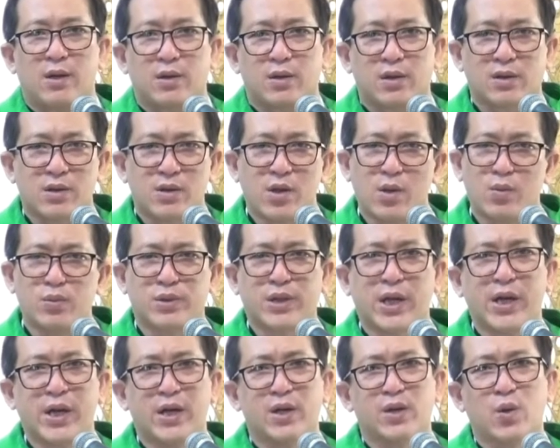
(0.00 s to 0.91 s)
dùng
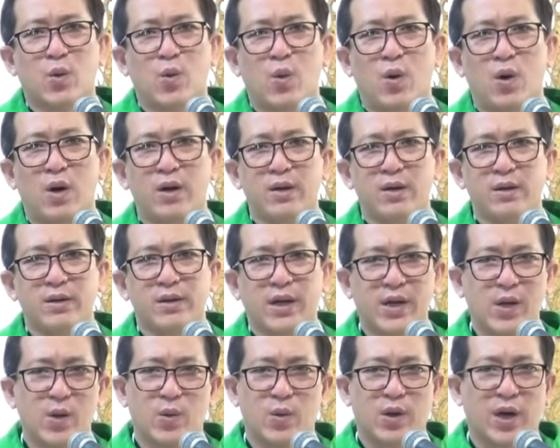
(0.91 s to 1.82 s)
tiền của
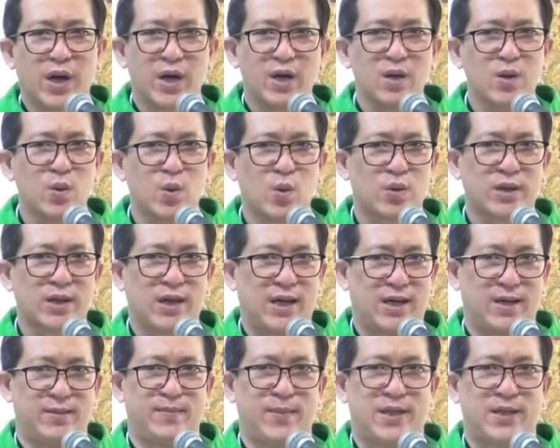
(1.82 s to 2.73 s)
điều khiển cuộc
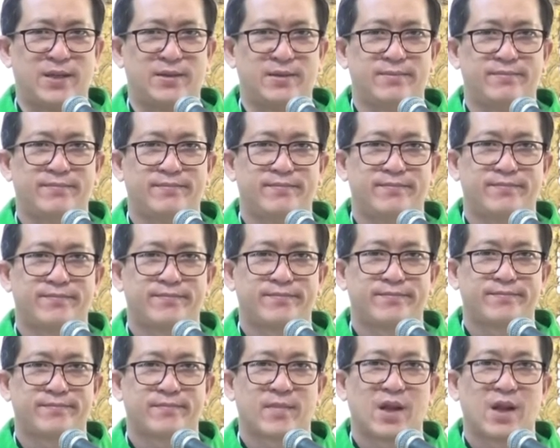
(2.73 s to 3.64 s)
đời mình,
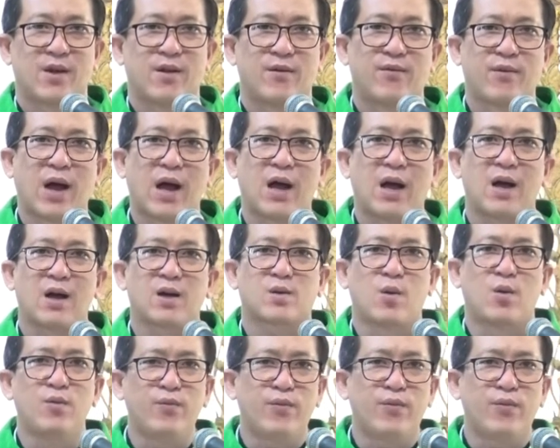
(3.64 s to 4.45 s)
và cũng